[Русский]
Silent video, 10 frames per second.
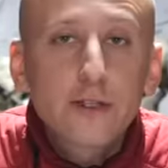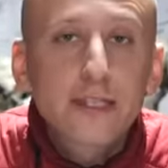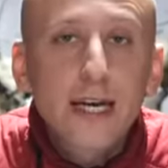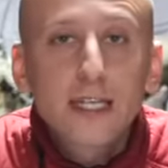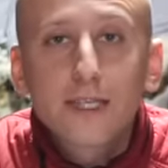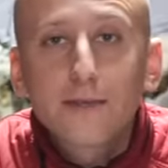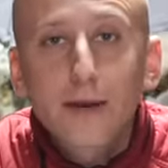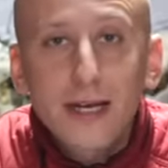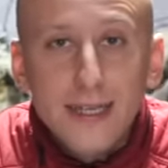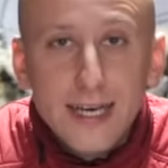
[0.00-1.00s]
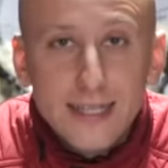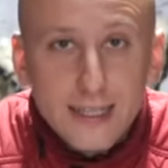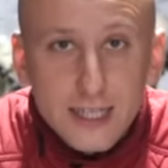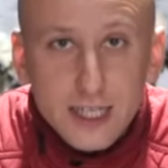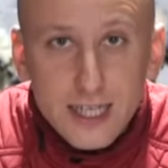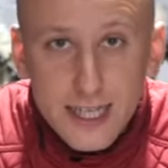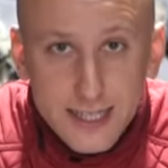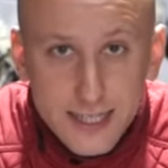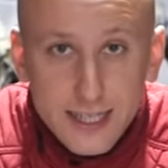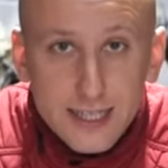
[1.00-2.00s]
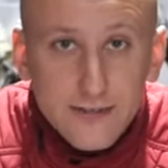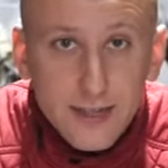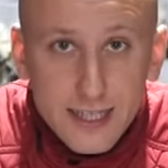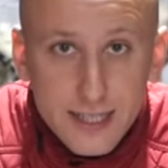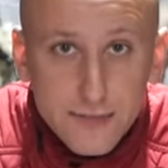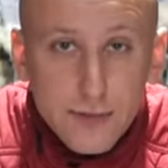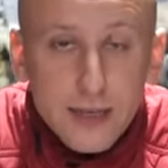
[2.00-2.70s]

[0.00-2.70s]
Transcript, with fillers: его старший брат 1.6, известный